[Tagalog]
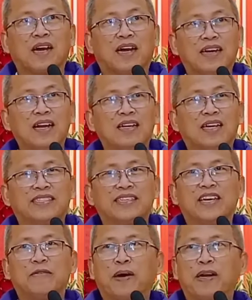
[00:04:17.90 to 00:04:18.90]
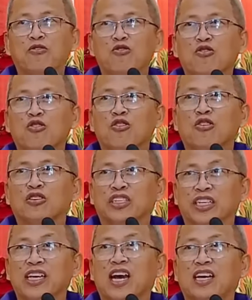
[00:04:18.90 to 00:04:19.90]
Kanang gasigig panugo,
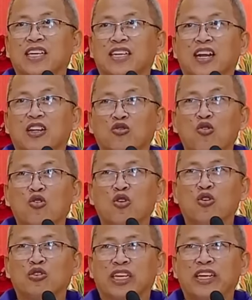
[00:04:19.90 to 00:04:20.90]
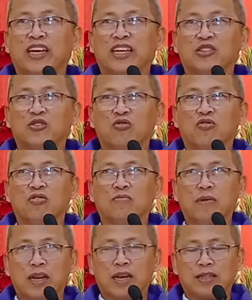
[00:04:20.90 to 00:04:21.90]
sigihan sa nagtunglo sa iyang
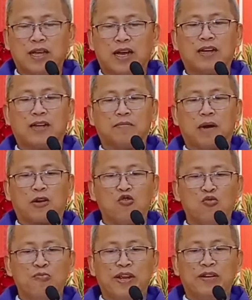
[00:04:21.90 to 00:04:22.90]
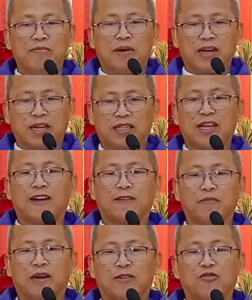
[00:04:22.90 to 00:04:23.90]
gisogo, may ratag, makubid, may
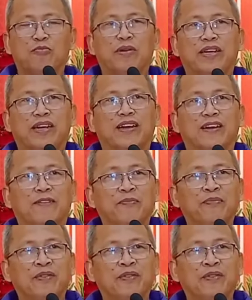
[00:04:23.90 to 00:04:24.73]
ratag, makubid. Ano.